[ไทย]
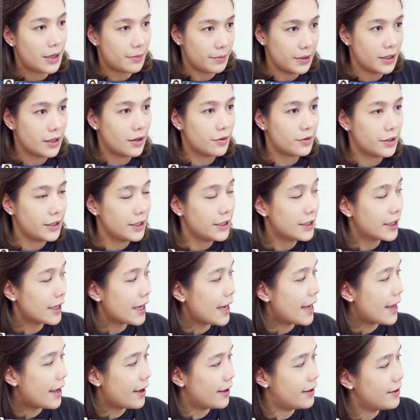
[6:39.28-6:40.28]
ไพรเมอร์เขาก็ดีนะ
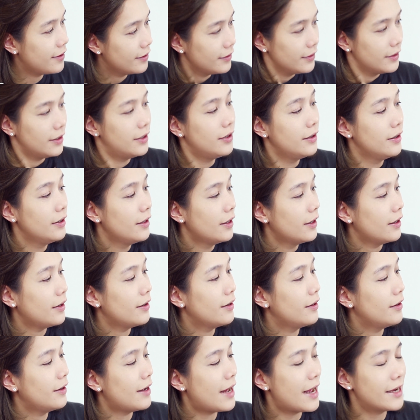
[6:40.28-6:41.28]
แกเอ
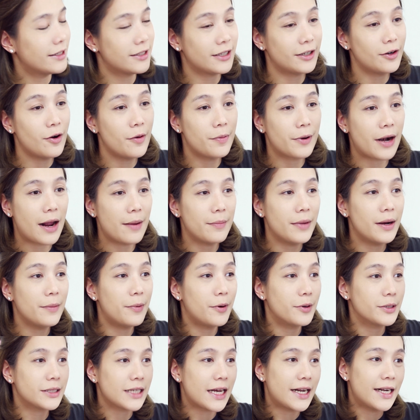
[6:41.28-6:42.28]
ออายแชโดว์ไพรเมอร์
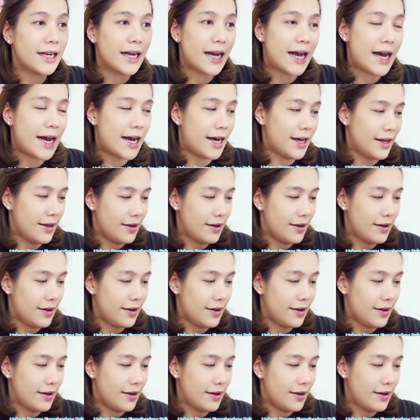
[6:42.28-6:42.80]
โพชั่นนะคะ